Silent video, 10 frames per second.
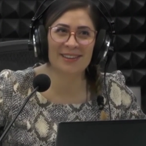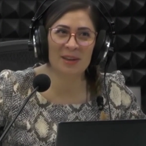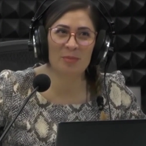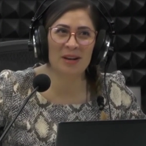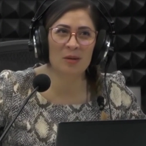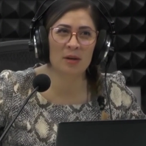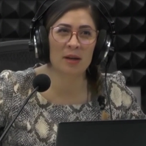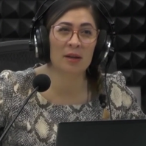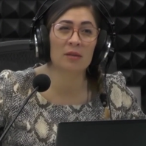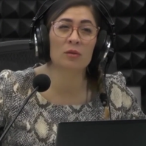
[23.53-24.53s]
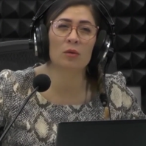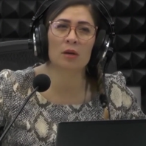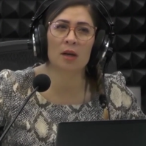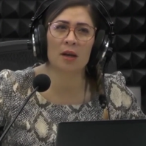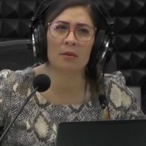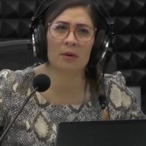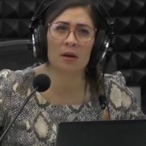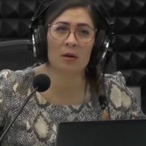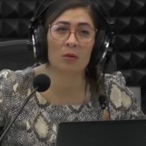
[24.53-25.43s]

De película. Don Calavera,